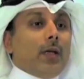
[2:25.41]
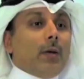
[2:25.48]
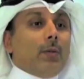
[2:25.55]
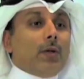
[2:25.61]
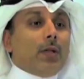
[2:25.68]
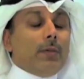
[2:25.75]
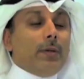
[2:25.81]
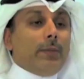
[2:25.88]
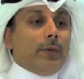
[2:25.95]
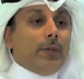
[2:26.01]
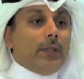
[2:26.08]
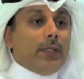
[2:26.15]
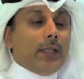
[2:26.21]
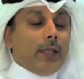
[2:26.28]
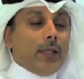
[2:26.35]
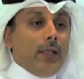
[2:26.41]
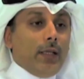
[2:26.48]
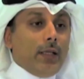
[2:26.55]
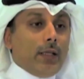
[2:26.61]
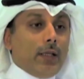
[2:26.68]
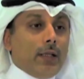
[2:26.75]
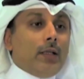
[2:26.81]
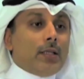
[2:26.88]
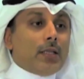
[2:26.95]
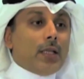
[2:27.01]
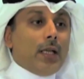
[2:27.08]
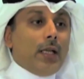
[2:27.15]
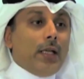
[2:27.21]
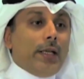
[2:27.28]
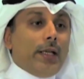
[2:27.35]
أبو ظبي بوليتكنيك
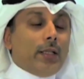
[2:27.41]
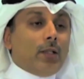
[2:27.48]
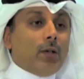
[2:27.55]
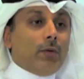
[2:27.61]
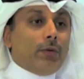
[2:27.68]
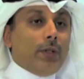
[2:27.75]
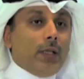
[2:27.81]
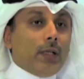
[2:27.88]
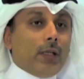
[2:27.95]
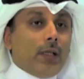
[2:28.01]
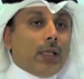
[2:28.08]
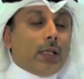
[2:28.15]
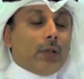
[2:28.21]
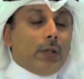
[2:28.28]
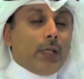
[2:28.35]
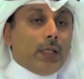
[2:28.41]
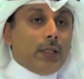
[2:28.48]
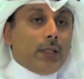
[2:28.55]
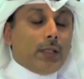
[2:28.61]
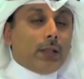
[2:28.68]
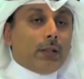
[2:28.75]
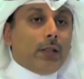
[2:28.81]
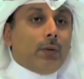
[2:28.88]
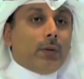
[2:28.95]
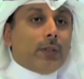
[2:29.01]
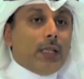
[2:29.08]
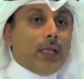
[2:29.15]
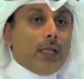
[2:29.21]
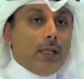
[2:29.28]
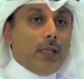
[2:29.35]
تسعى إلى توفير الكوادر
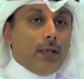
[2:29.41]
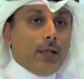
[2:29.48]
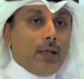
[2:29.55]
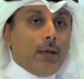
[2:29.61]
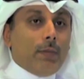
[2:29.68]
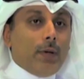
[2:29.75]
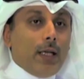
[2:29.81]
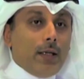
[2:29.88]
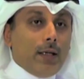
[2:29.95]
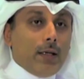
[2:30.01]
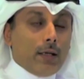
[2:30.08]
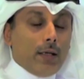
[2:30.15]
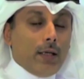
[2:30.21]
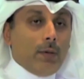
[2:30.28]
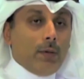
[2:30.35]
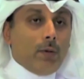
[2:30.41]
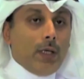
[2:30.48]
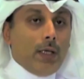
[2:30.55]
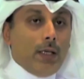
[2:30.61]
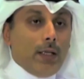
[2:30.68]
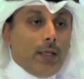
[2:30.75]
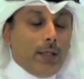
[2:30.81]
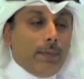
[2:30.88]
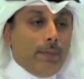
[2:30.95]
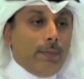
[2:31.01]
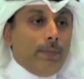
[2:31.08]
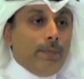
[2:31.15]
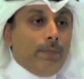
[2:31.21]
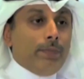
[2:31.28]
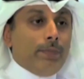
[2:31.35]
الوطنية الماهرة المؤهلة
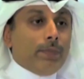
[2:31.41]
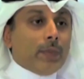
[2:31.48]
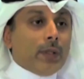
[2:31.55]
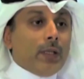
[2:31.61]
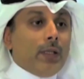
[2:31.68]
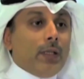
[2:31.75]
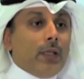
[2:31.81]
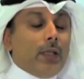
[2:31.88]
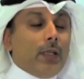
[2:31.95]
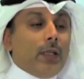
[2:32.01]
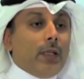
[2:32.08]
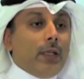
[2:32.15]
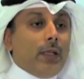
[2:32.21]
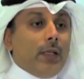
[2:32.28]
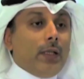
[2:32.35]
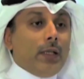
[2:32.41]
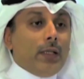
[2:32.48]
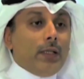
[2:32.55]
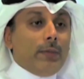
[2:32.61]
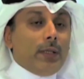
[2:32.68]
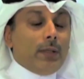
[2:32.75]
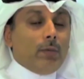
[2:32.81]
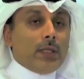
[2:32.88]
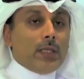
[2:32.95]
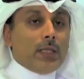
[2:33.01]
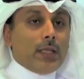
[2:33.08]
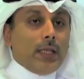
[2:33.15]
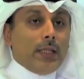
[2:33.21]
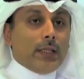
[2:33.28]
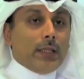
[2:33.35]
آه، لخدمة
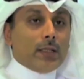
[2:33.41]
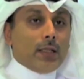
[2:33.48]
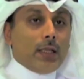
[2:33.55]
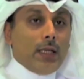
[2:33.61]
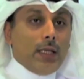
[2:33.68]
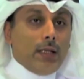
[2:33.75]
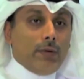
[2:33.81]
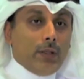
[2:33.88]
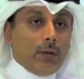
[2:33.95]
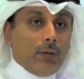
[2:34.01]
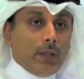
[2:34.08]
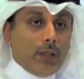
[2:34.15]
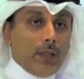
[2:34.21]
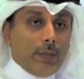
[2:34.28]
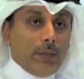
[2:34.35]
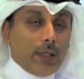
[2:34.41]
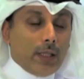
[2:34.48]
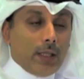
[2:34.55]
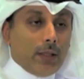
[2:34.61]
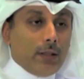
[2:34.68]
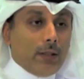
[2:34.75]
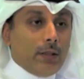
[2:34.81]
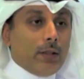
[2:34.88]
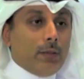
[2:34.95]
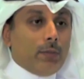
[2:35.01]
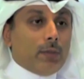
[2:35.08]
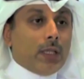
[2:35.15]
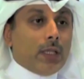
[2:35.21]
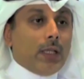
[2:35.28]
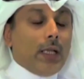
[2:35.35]
مؤسساتنا الصناعية في دولة الإمارات
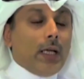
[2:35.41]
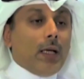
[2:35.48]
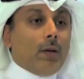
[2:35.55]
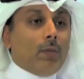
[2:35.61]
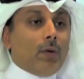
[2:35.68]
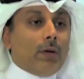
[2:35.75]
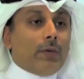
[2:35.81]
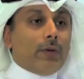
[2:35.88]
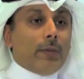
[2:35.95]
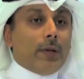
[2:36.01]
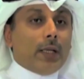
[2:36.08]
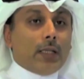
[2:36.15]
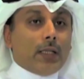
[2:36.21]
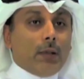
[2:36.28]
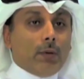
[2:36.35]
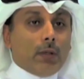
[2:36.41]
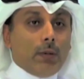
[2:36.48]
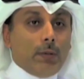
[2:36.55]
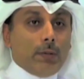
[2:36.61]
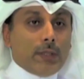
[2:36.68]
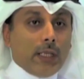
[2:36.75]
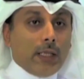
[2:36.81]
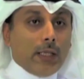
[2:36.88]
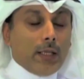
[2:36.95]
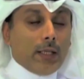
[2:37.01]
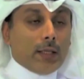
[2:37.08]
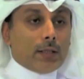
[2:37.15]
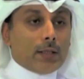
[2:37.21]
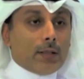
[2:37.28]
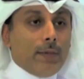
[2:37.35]
بشكل عام وفي إمارة أبو ظبي بشكل
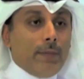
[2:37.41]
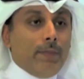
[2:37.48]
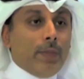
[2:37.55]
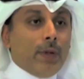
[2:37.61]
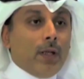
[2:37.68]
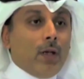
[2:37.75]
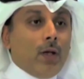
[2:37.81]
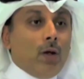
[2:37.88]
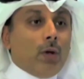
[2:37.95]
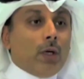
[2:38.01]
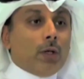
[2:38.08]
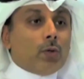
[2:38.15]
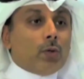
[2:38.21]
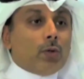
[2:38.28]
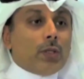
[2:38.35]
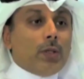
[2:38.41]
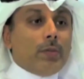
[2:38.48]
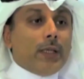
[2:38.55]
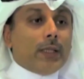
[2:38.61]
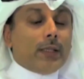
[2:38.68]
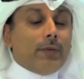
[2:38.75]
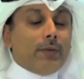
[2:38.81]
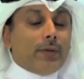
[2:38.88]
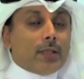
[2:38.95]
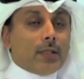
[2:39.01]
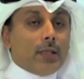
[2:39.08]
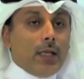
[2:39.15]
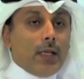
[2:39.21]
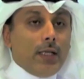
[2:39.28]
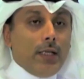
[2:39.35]
خاص وخصوصا مع الطفرة
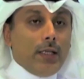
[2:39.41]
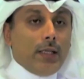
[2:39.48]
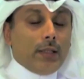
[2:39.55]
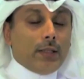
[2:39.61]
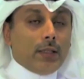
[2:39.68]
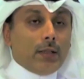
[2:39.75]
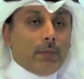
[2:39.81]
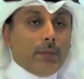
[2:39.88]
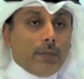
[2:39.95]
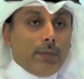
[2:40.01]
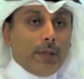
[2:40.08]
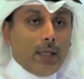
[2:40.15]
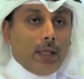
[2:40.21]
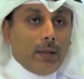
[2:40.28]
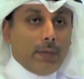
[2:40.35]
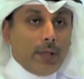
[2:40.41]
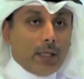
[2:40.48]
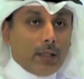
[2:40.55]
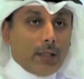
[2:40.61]
الصناعية التي تمر بها إمارة